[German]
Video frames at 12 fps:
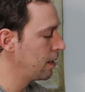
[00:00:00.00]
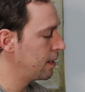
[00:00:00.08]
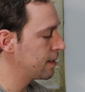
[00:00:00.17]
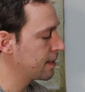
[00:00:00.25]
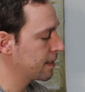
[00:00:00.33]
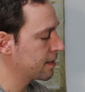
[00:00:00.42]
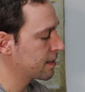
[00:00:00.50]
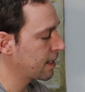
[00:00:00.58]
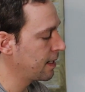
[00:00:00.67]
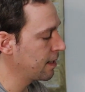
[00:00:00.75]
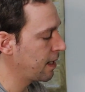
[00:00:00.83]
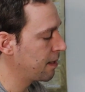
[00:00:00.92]
ist nichts
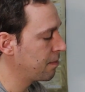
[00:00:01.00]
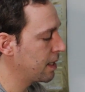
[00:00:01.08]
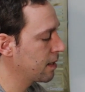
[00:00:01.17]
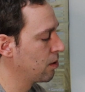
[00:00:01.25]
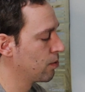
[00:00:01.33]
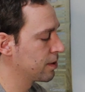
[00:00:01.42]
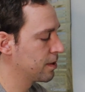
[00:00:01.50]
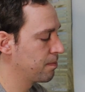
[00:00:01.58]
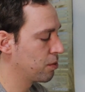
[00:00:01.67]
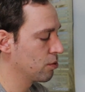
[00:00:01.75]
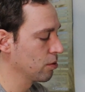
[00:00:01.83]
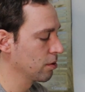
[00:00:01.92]
dran, ein makelloses
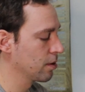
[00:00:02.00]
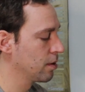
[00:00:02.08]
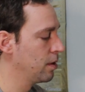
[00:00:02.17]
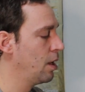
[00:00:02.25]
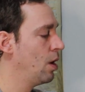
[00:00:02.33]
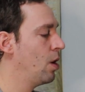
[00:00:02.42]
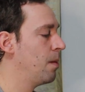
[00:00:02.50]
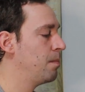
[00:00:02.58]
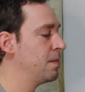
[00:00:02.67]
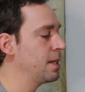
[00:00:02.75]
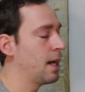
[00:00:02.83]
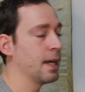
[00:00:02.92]
Produkt
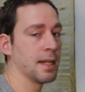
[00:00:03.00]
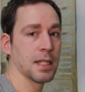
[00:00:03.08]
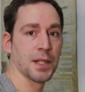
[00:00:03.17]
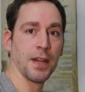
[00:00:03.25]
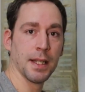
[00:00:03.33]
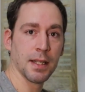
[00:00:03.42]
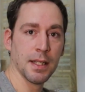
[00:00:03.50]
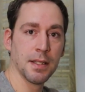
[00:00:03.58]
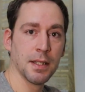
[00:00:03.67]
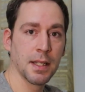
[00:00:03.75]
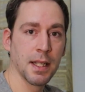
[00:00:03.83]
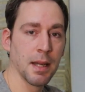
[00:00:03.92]
mit einer
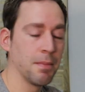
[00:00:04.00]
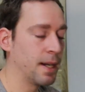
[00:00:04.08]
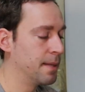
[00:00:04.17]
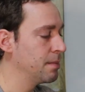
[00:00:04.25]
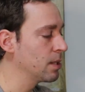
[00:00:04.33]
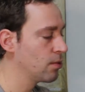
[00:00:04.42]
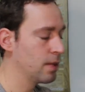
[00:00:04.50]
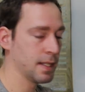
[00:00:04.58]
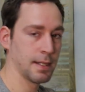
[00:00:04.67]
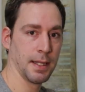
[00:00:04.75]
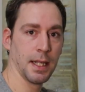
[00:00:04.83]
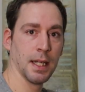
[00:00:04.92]
32 GB Micro
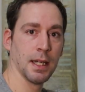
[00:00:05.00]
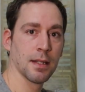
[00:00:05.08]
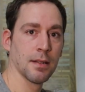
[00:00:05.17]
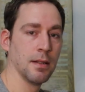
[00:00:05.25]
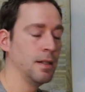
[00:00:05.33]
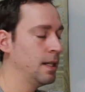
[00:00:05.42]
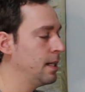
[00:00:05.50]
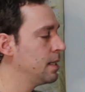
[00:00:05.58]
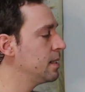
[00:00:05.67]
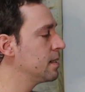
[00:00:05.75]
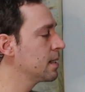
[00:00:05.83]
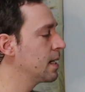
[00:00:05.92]
SD-Karte.
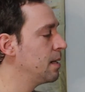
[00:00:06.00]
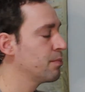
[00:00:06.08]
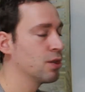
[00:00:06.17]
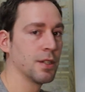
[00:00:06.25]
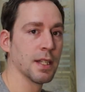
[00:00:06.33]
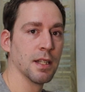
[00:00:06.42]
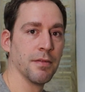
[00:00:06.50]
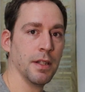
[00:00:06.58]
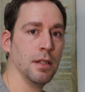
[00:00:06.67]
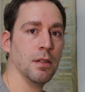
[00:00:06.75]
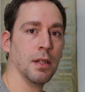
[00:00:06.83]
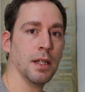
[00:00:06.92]
Diese Cam könnt ihr
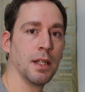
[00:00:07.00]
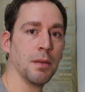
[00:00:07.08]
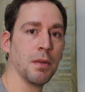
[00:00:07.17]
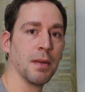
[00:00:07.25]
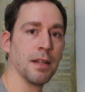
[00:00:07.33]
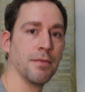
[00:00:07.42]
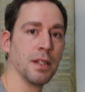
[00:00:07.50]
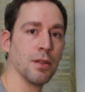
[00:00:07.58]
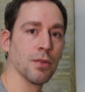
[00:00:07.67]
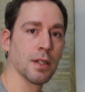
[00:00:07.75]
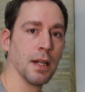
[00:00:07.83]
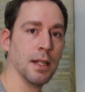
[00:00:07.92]
gewinnen, indem ihr mein
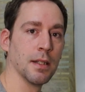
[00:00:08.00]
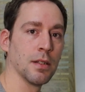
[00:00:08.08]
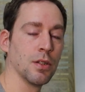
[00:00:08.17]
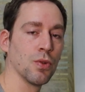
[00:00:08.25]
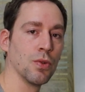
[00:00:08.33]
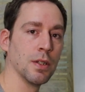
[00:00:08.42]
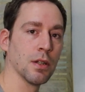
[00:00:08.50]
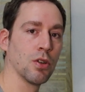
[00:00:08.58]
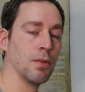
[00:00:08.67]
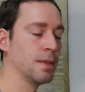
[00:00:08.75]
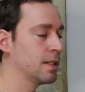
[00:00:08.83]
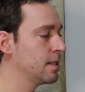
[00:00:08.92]
Video teilt, drunter
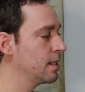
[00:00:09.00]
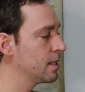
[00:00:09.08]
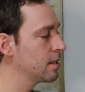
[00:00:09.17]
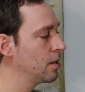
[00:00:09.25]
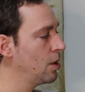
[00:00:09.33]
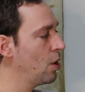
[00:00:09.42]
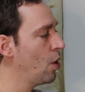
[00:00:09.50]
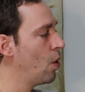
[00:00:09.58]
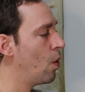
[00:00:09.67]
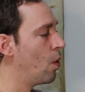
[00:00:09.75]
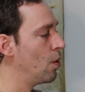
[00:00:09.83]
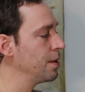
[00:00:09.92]
kommentiert
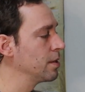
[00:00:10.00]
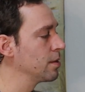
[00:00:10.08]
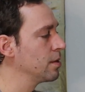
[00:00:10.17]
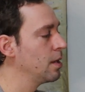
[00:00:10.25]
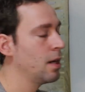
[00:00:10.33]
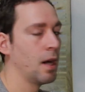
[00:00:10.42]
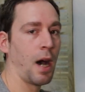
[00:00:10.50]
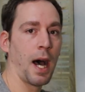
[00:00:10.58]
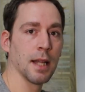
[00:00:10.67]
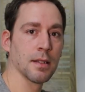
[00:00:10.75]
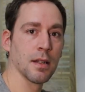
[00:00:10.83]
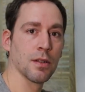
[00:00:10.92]
und
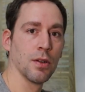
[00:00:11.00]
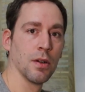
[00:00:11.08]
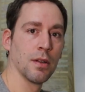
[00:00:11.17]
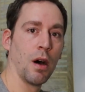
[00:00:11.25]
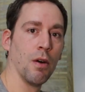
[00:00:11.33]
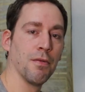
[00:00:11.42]
Azaton